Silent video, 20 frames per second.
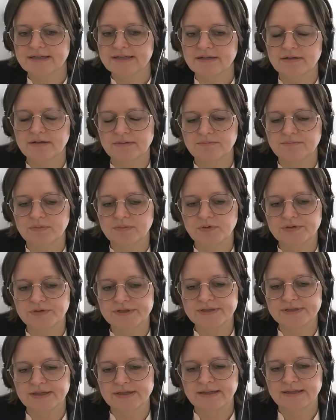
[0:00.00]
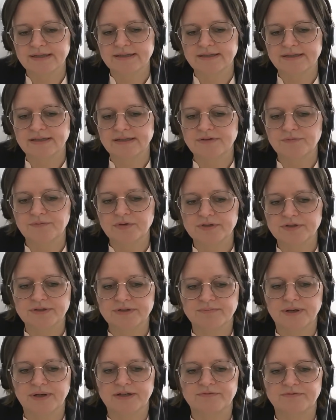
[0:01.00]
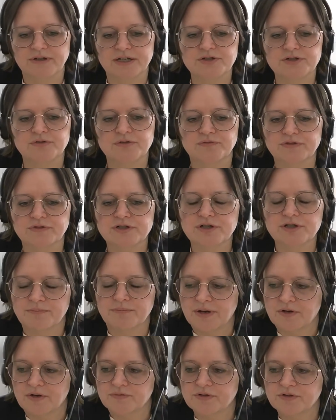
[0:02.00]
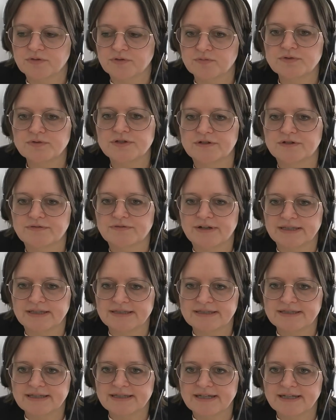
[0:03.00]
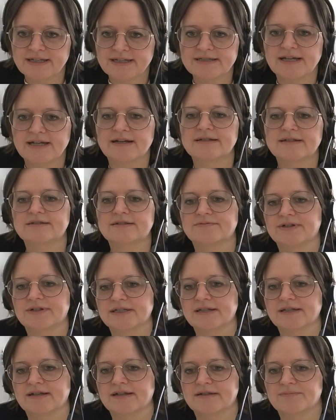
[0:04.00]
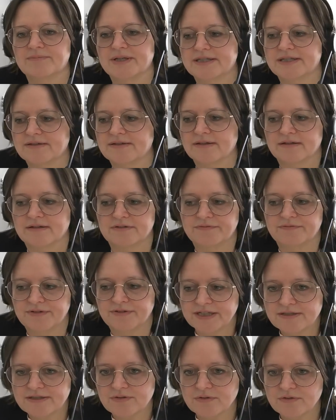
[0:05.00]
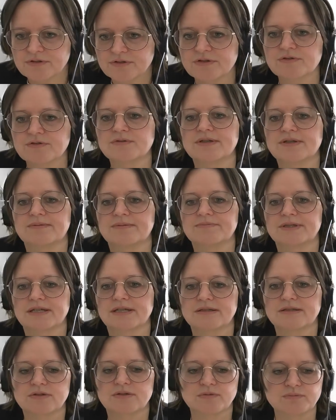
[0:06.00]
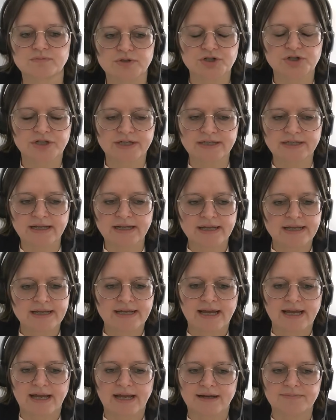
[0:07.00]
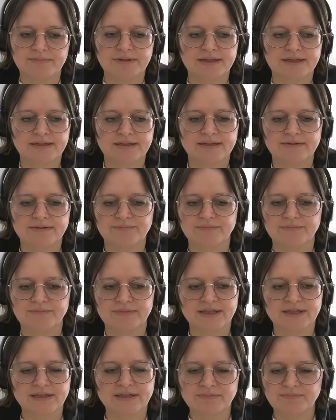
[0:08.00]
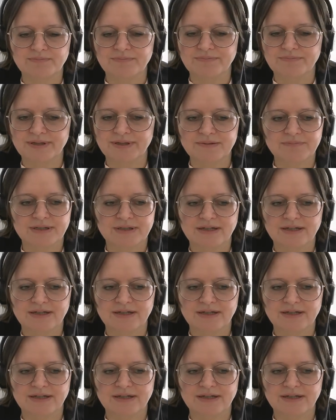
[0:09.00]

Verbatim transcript: ähm, und ich würde bei Fleisch und Fisch immer auf eine gute Qualität achten, weil da eine bessere Fettsäurezusammensetzung besteht. Aber ähm, ich bin,